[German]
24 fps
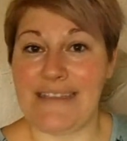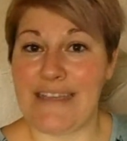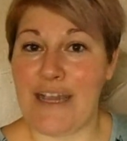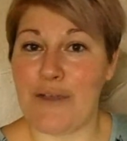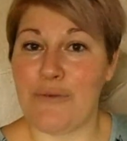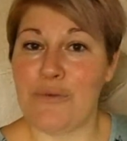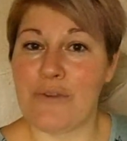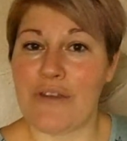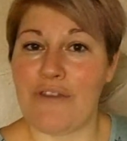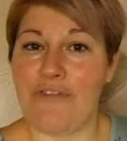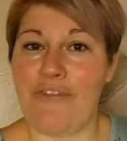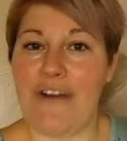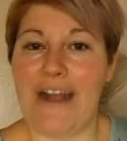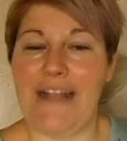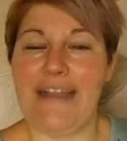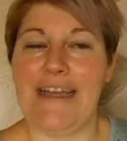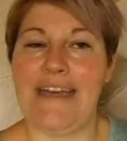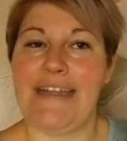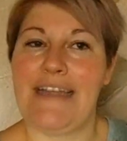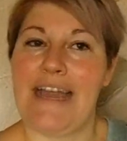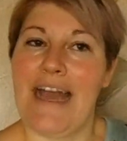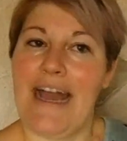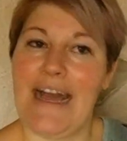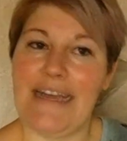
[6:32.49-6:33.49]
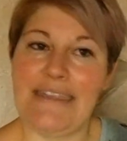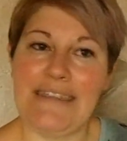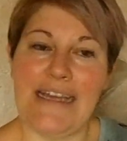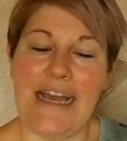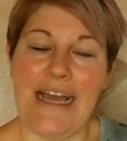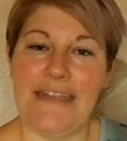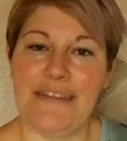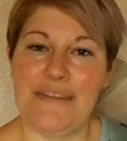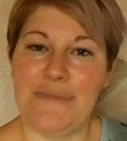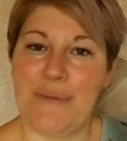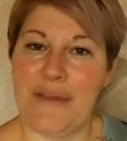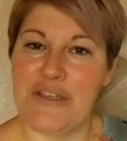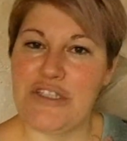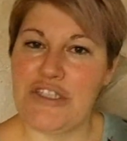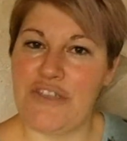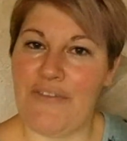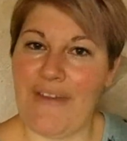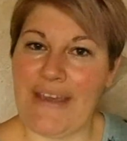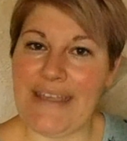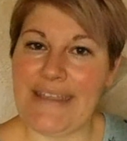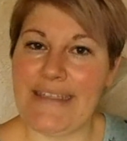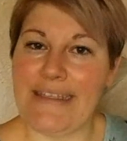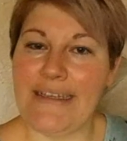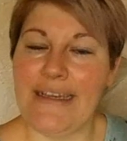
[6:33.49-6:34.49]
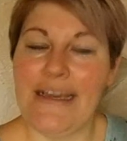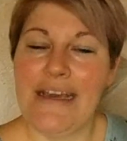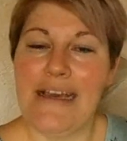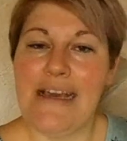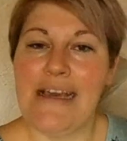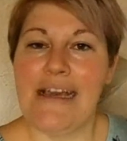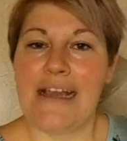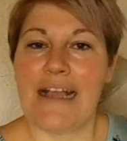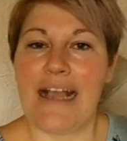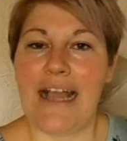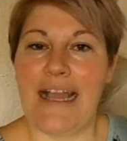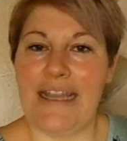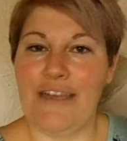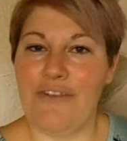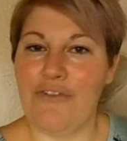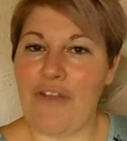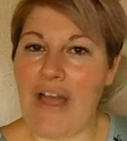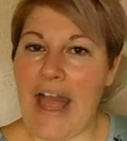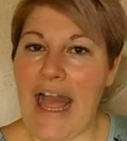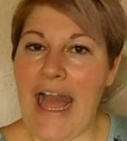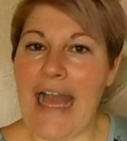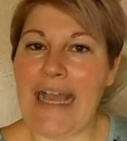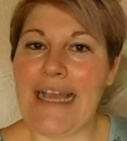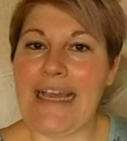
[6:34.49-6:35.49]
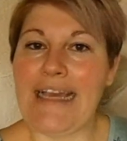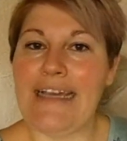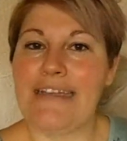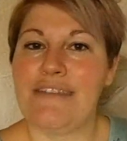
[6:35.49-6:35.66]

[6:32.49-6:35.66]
sehr gut gefallen hat, er hatte ein, zwei Schwächen, keine Frage.